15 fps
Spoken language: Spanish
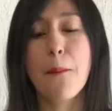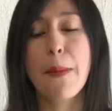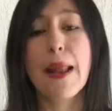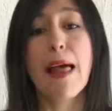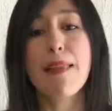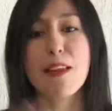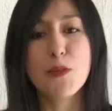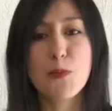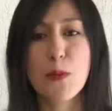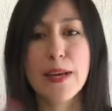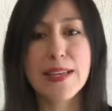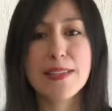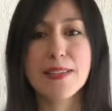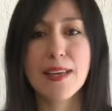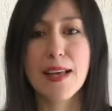para
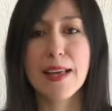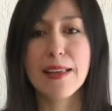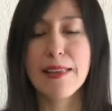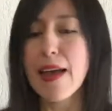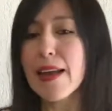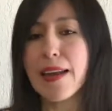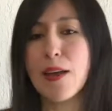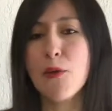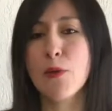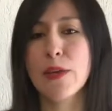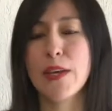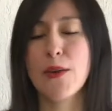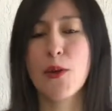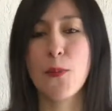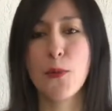después darle un
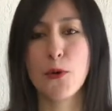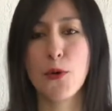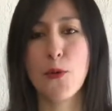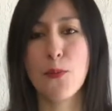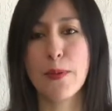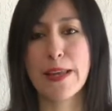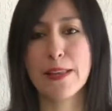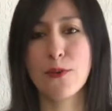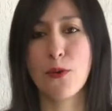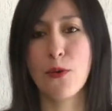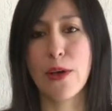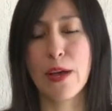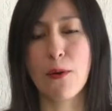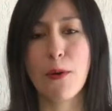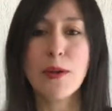giro por
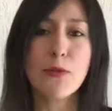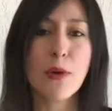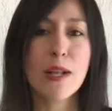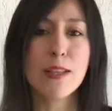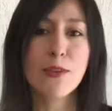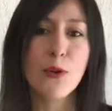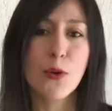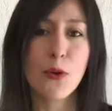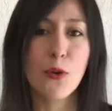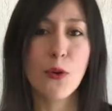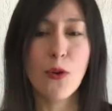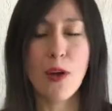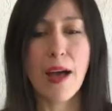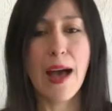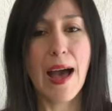completo en cuanto al tono